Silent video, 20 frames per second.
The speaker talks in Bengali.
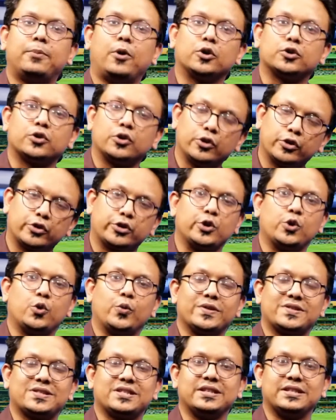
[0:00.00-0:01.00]
ভদ্রলোককে
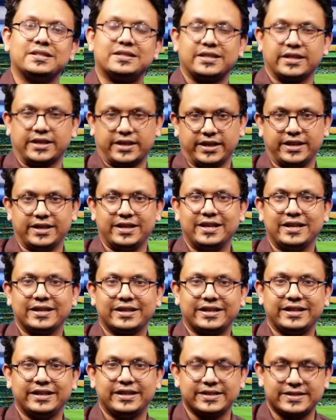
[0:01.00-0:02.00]
ওয়েস্ট ইন্ডিজ থেকে
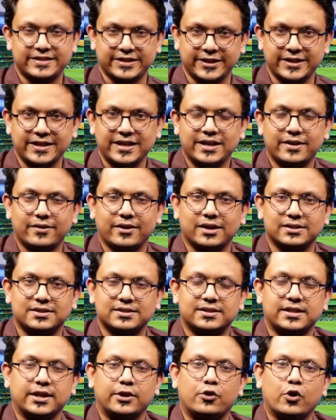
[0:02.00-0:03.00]
কিনেছে
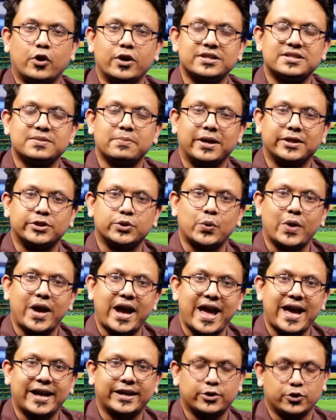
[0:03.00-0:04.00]
রাজস্থান রয়্যালস মাত্র
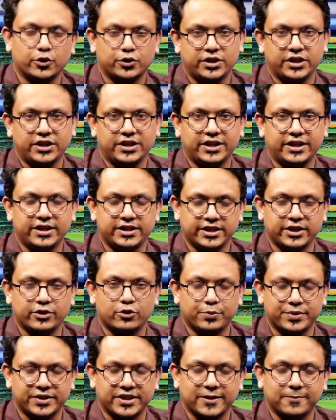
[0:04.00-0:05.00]
এক কোটি ইন্ডিয়ান
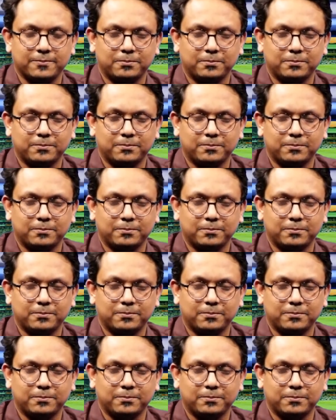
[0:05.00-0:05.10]
রুপিতে